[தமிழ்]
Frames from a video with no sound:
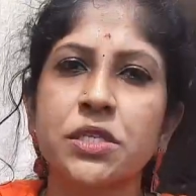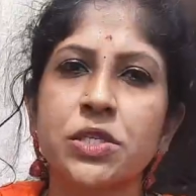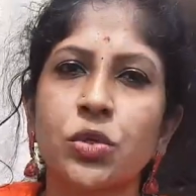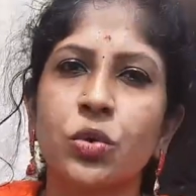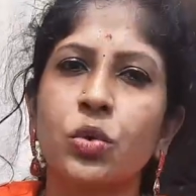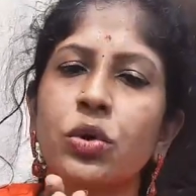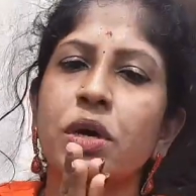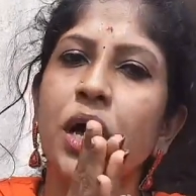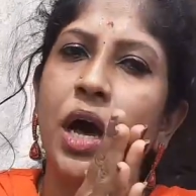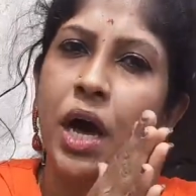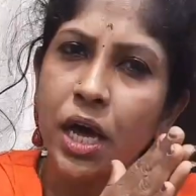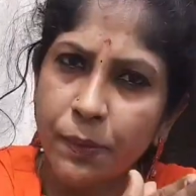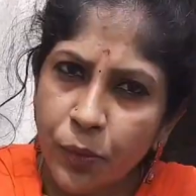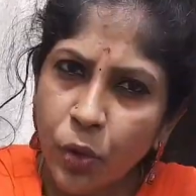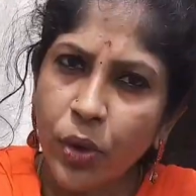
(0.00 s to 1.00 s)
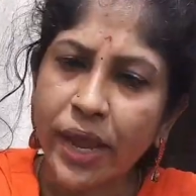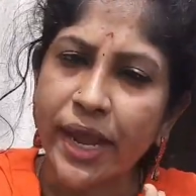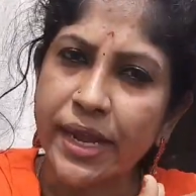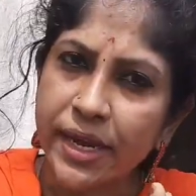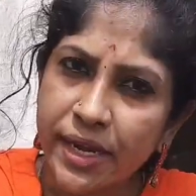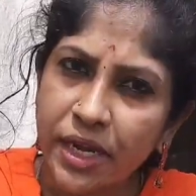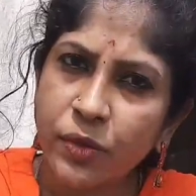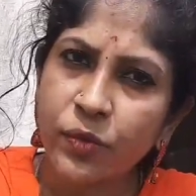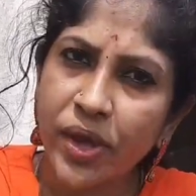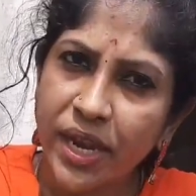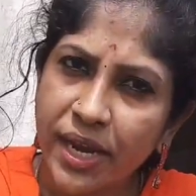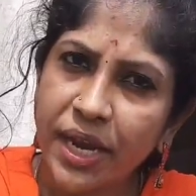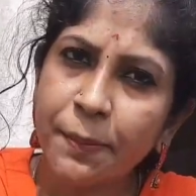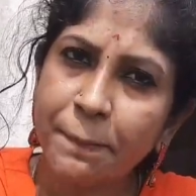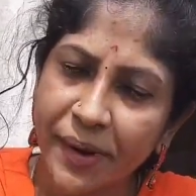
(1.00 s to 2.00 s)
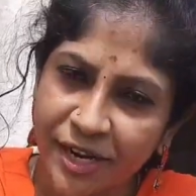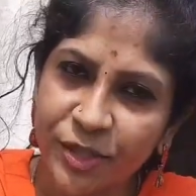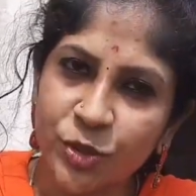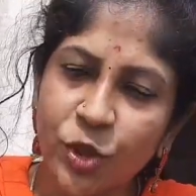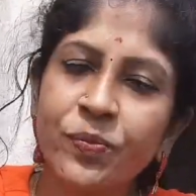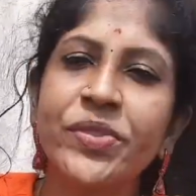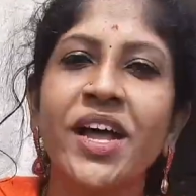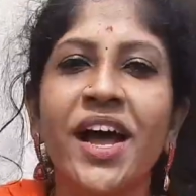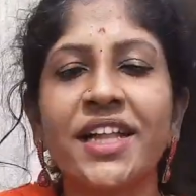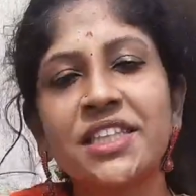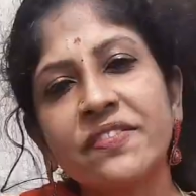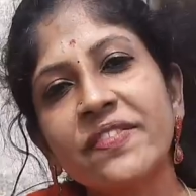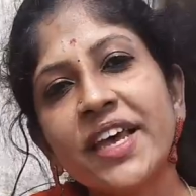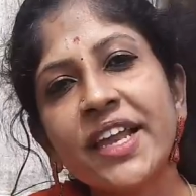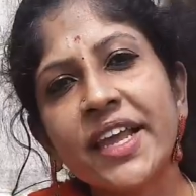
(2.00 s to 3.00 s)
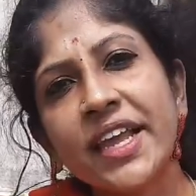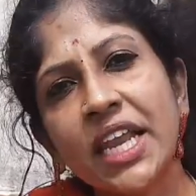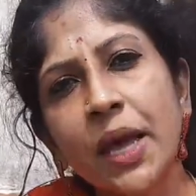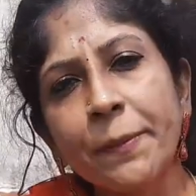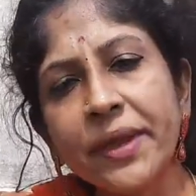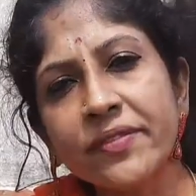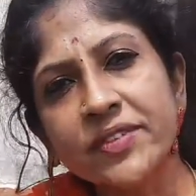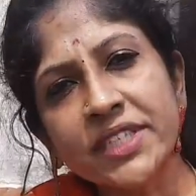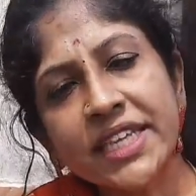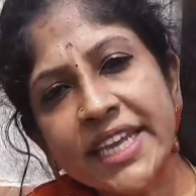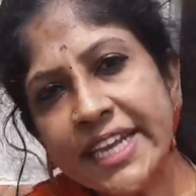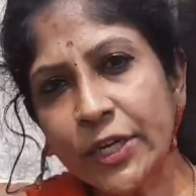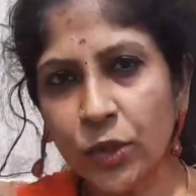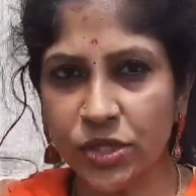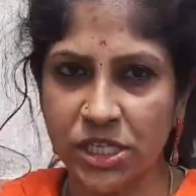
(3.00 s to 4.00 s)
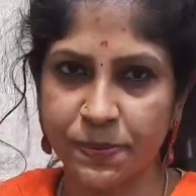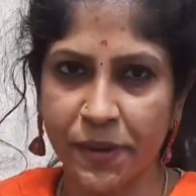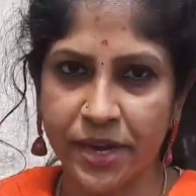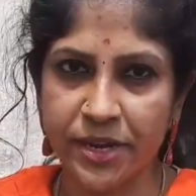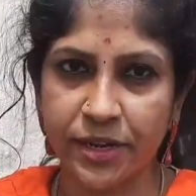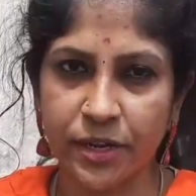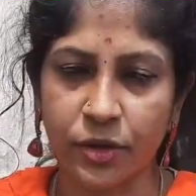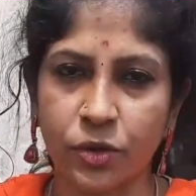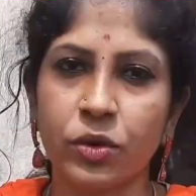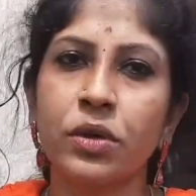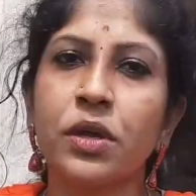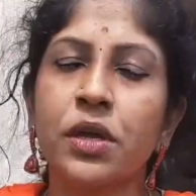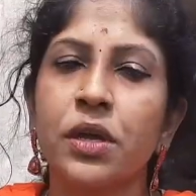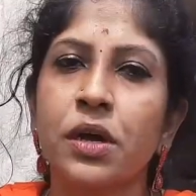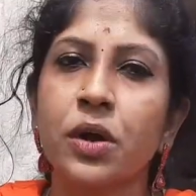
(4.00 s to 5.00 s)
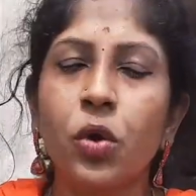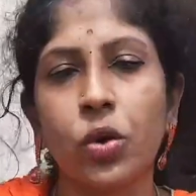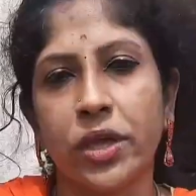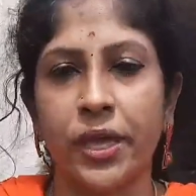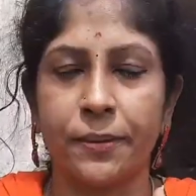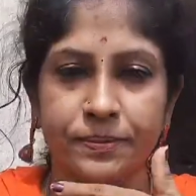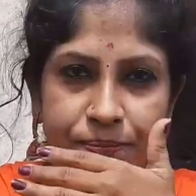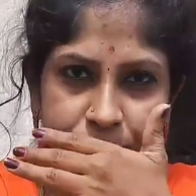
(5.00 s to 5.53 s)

ஸோ கார்போ என்னென்ன வேலையெல்லாம் பண்ணுதோ அந்த வேலை எல்லாமே வந்து கீட்டோசிஸ் பண்ணிகிட்டு இருக்கும் ஓகே